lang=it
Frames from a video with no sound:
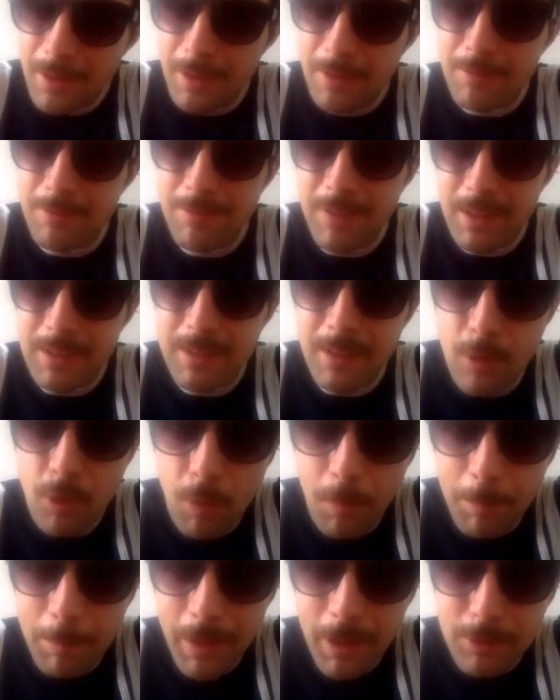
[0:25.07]
Infatti il
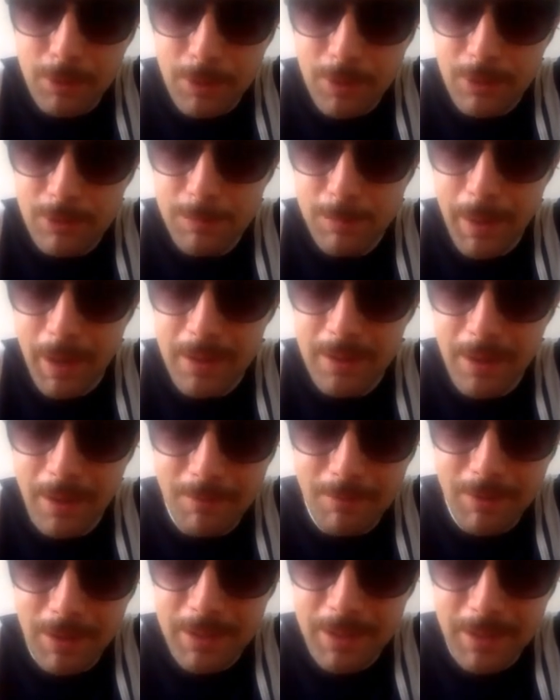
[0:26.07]
compagno che sbaglia
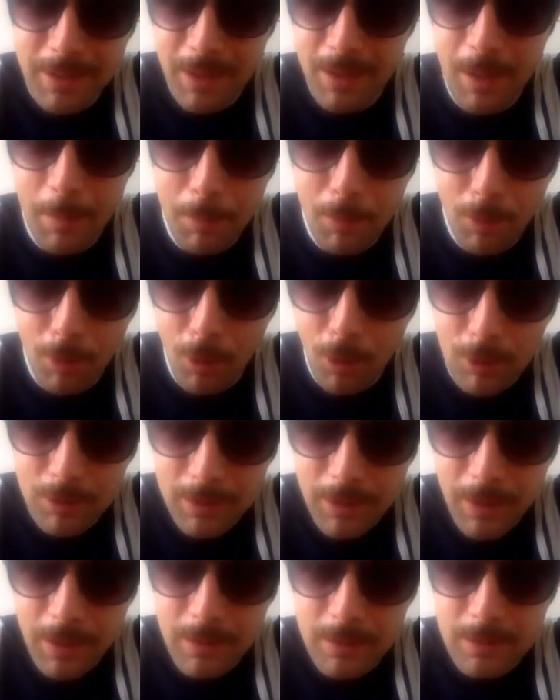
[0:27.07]
invaderà la
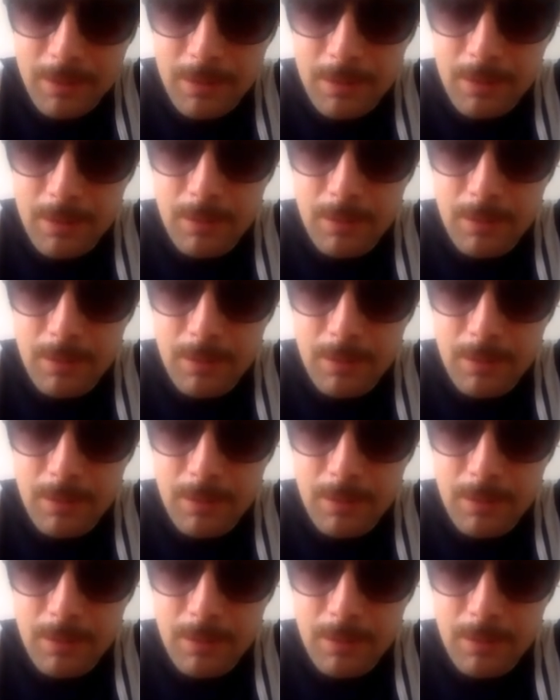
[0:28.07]
Polonia